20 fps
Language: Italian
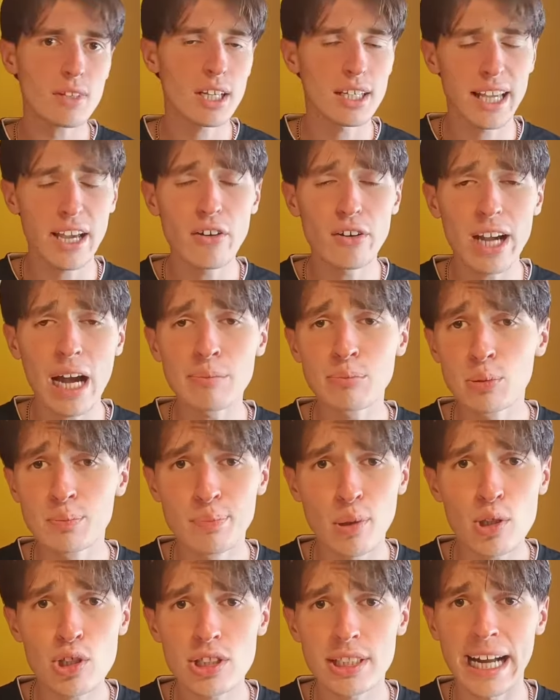che è un campo un
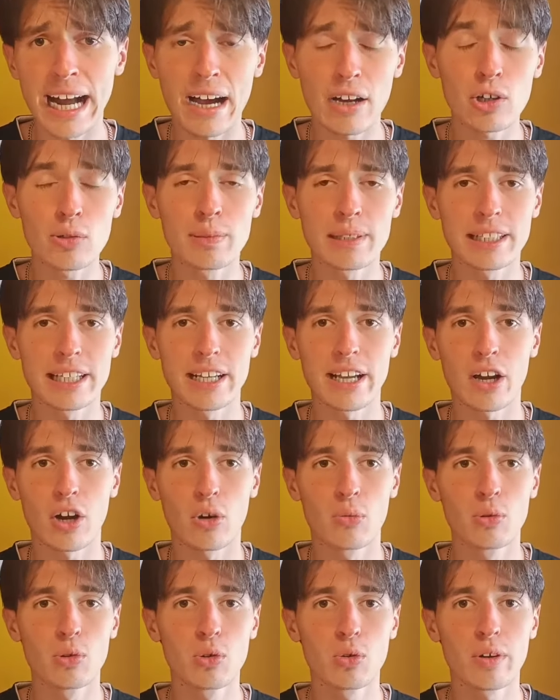po' strano perché
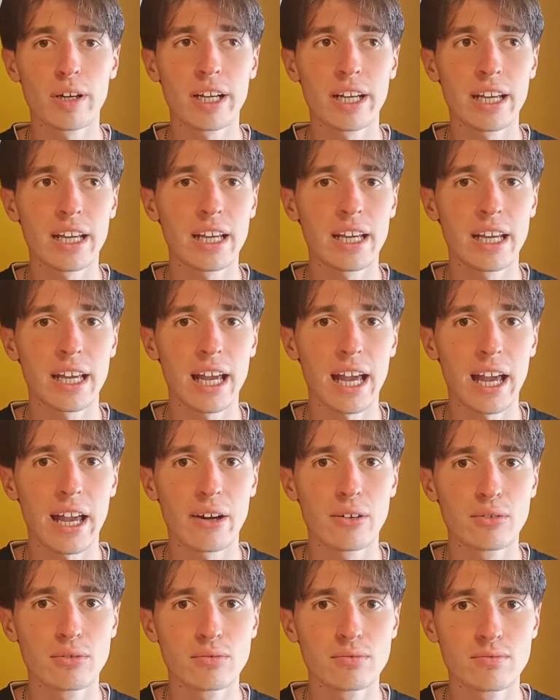comunque è
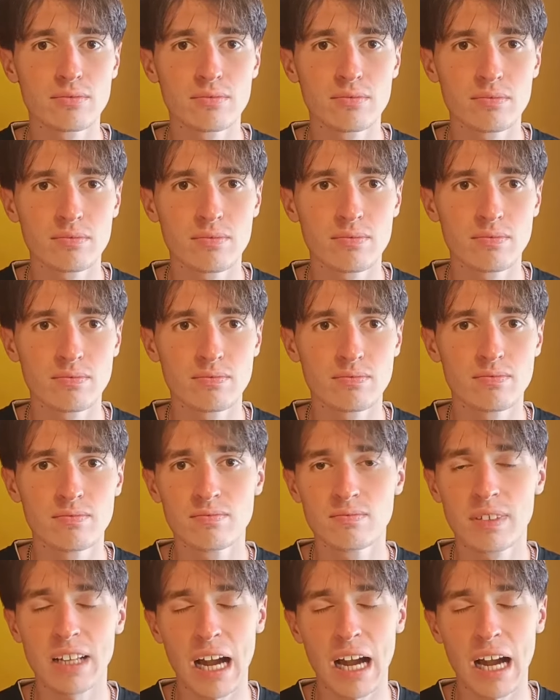un